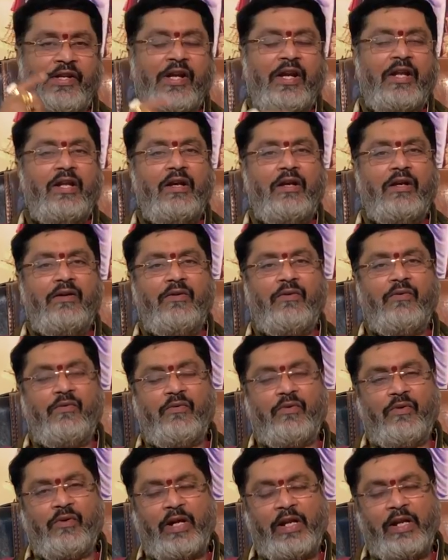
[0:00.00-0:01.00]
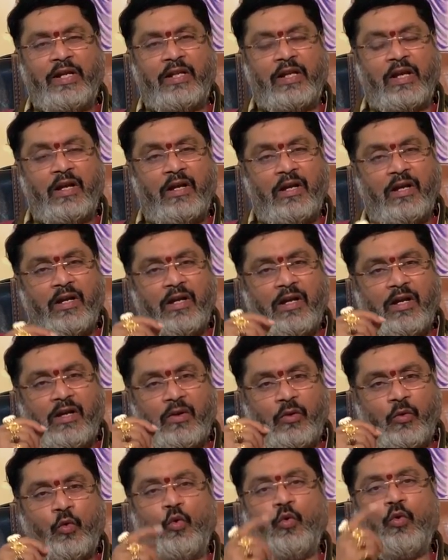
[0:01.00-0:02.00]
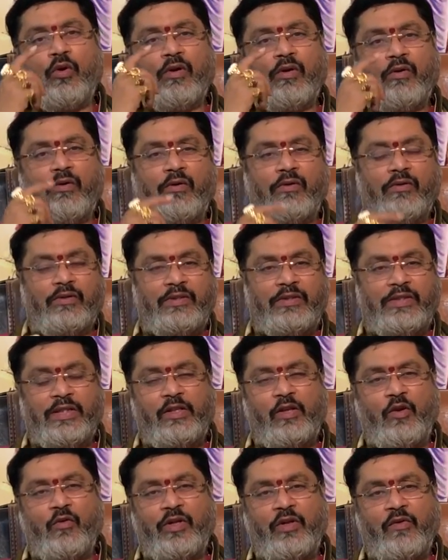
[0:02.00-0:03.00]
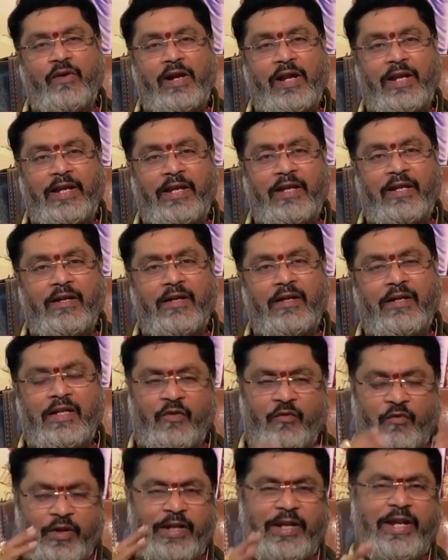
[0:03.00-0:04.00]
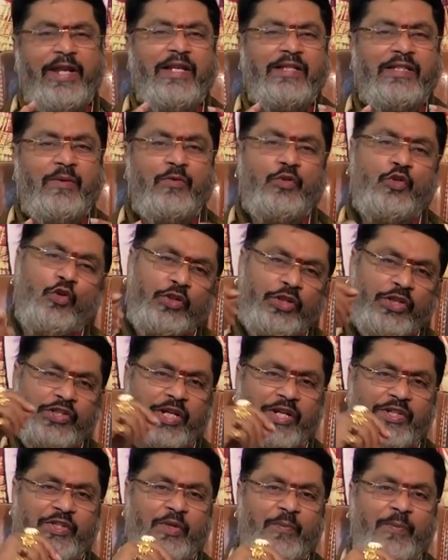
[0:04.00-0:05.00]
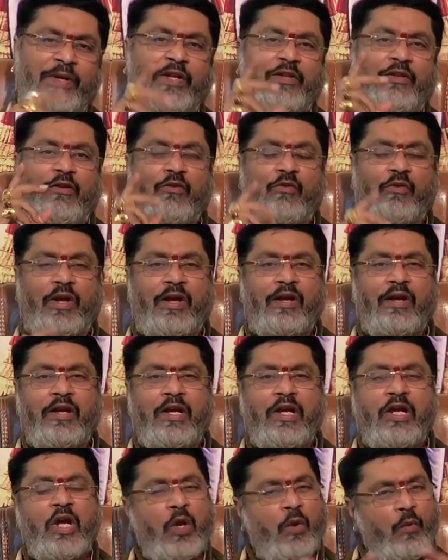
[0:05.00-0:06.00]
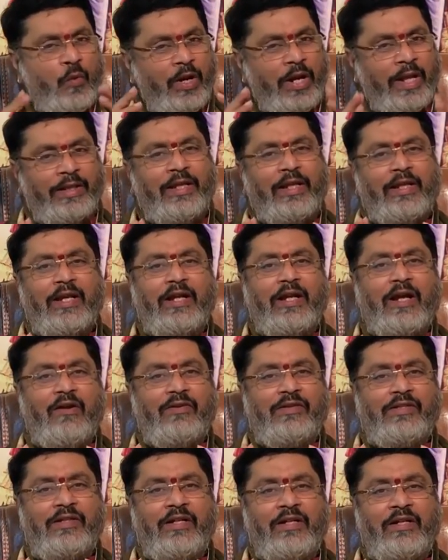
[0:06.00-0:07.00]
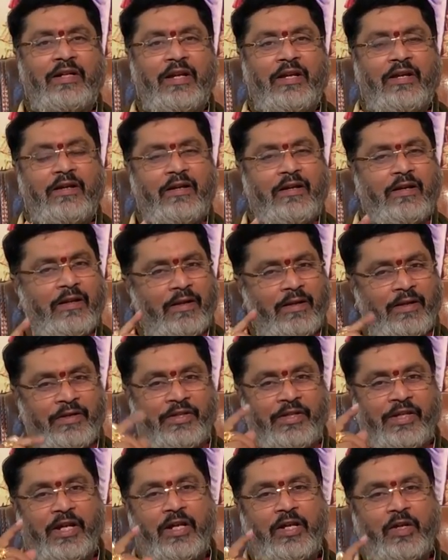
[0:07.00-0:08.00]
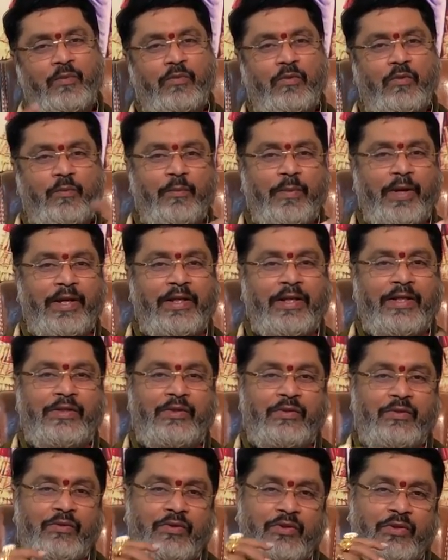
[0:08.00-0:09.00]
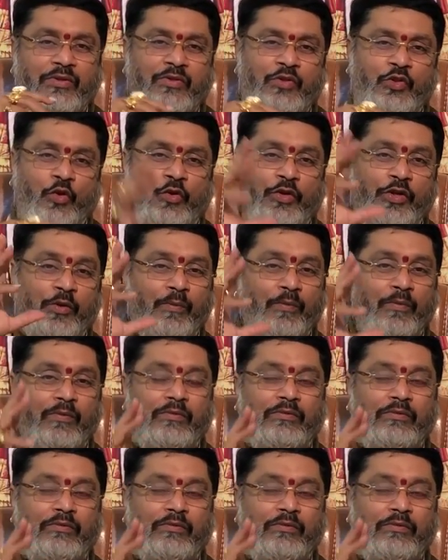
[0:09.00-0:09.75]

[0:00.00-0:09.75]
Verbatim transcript: జ్ఞాన కలిగిన గురు స్థితిలో ఉన్న వాళ్ళకైనా ఎవరికైనా సరే జ్యోతిష్ శాస్త్ర పండితులు కూడా వీళ్ళందరికీ కావాల్సిన అంటే జ్ఞానము మేధస్సు శౌర్యం